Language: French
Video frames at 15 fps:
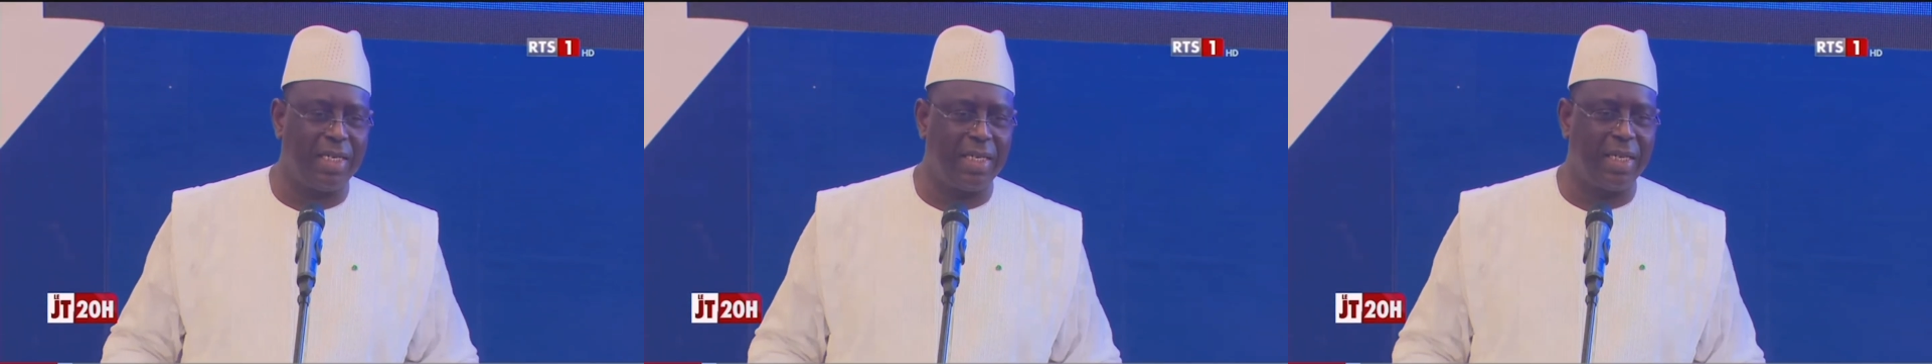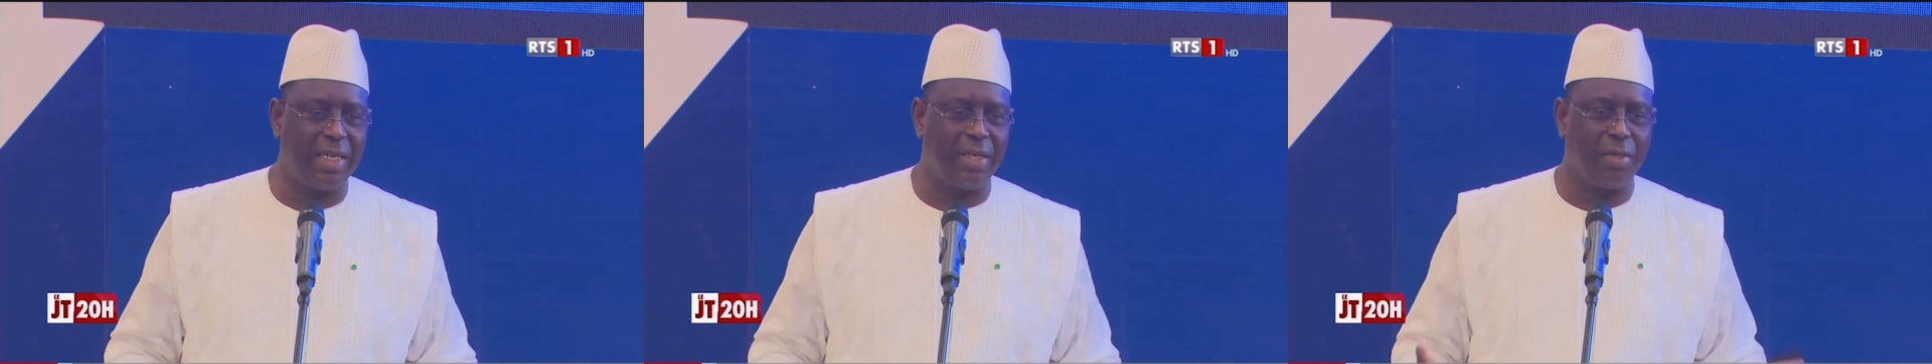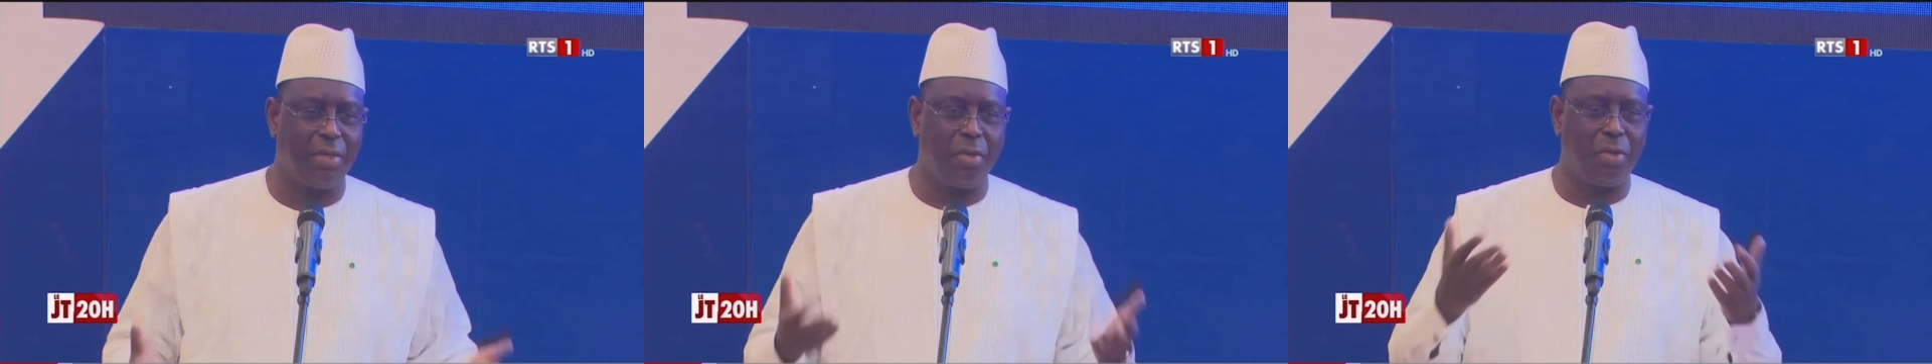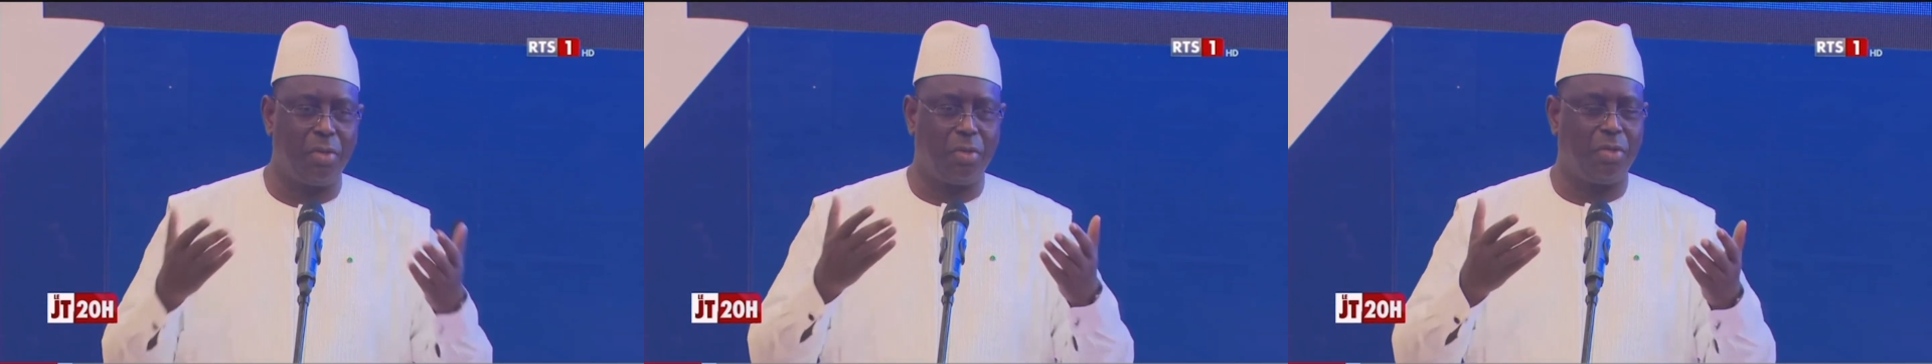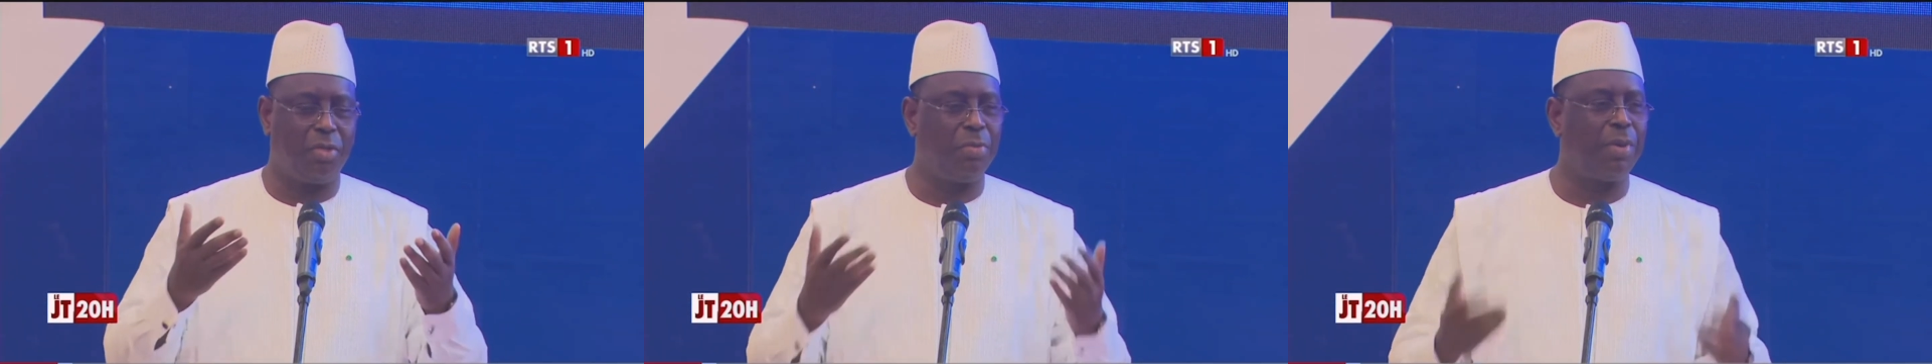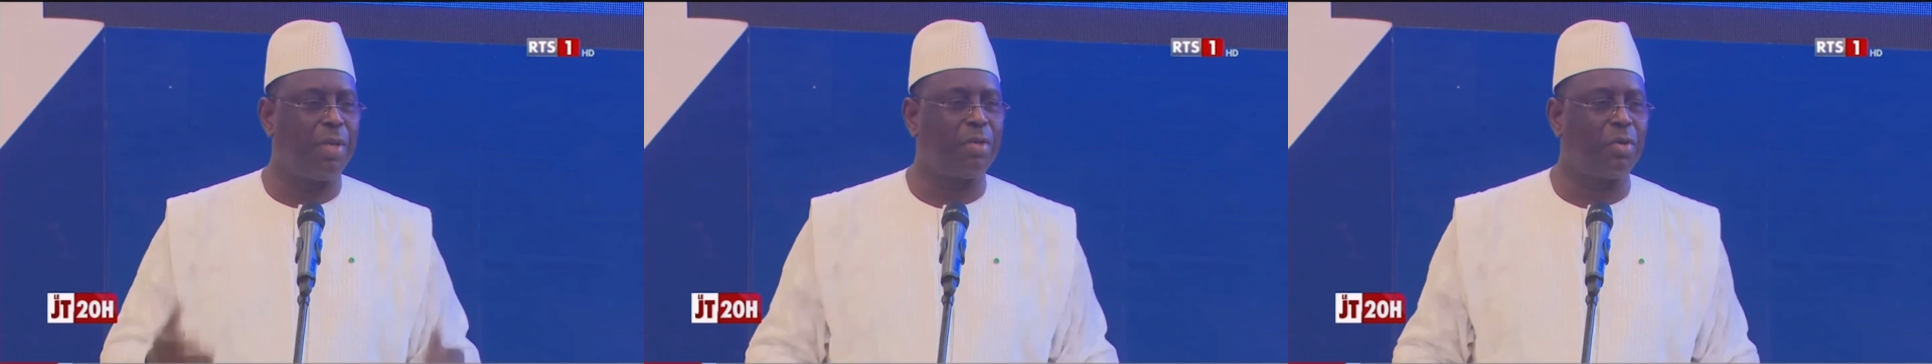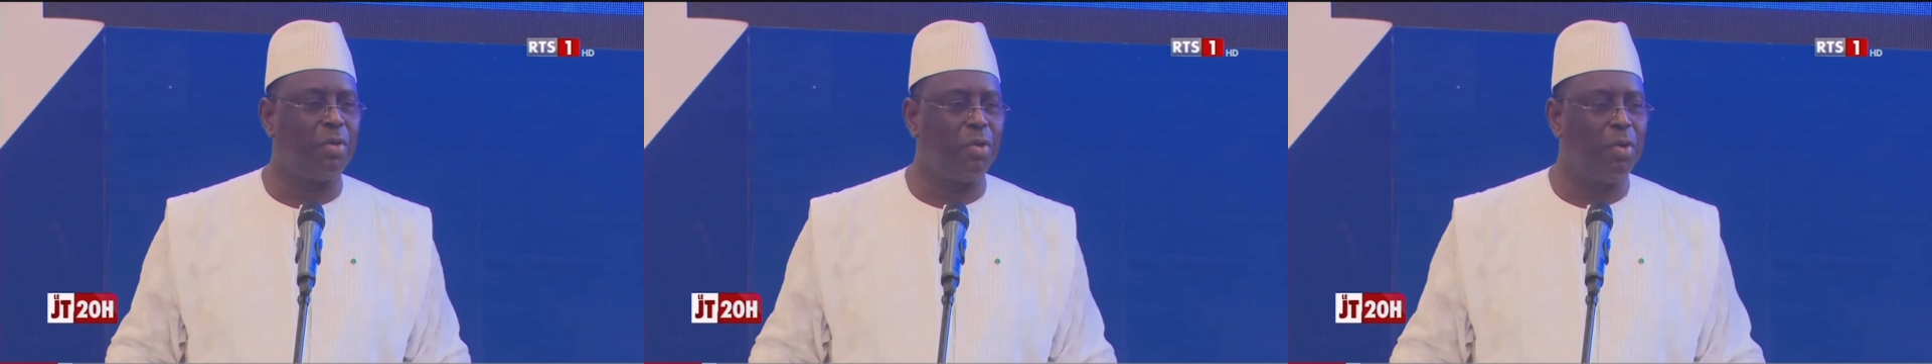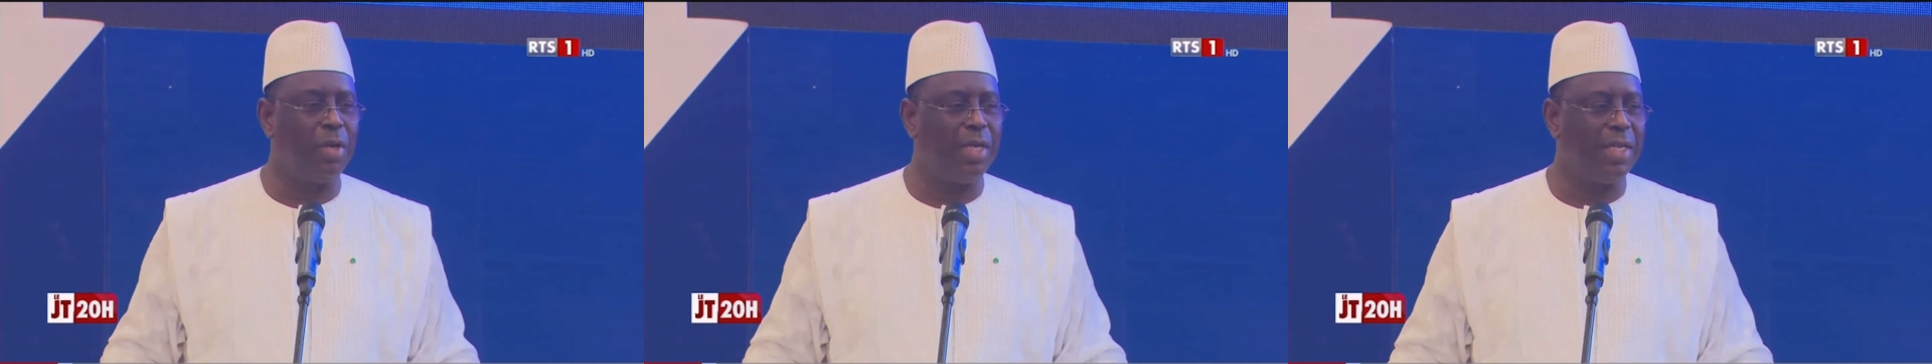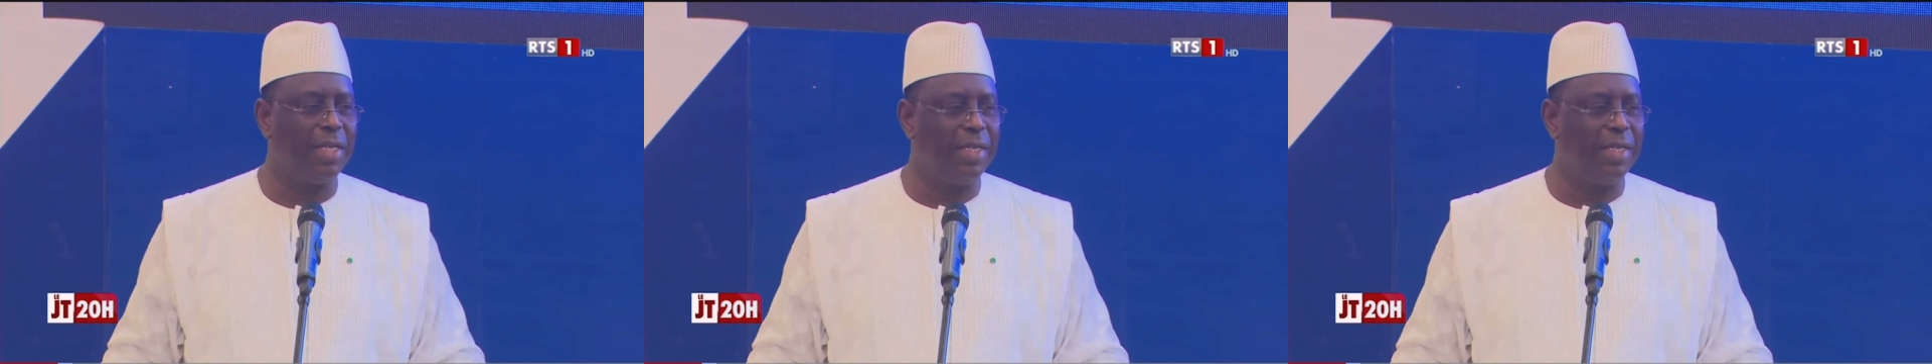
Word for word: Terre, donc je ne suis pas trop loin.